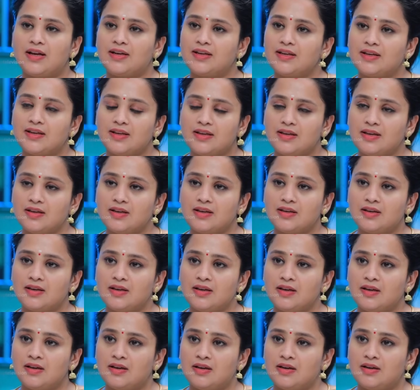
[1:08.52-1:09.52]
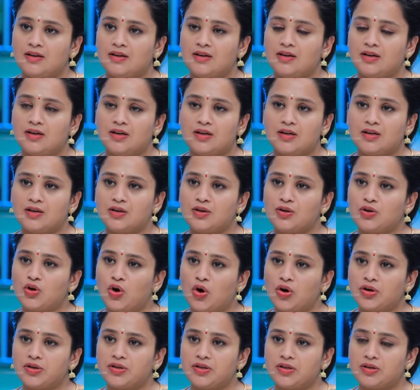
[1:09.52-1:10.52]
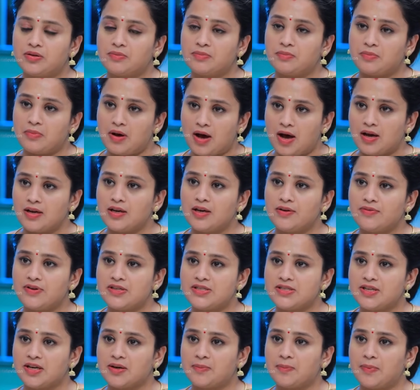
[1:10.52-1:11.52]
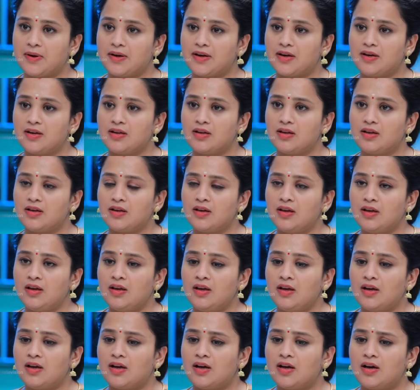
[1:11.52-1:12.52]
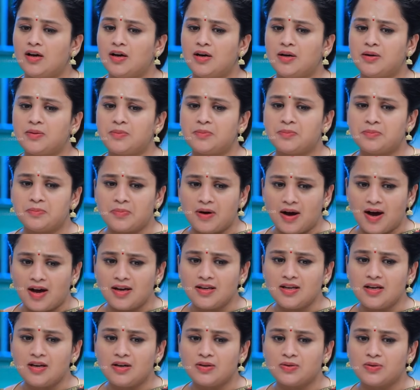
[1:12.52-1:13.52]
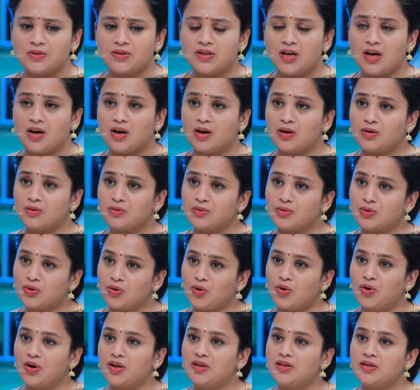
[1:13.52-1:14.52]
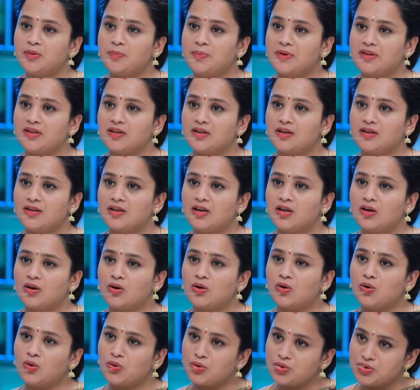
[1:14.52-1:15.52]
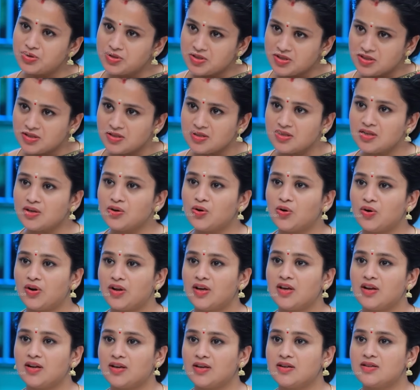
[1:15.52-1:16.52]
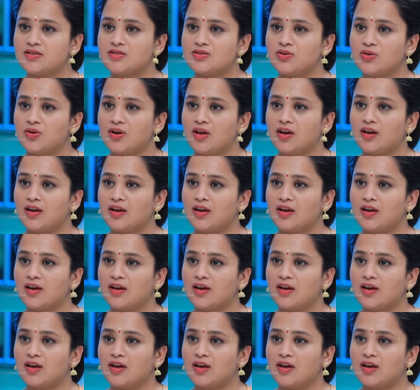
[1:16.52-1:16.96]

அன்னைக்கு டாக்டர் மாயாவை செக் பண்ணிட்டு மாயாவுக்கு தான் குழந்தை பெற்றுக்கிறதுல ஒரு சின்ன குறை இருக்குன்னு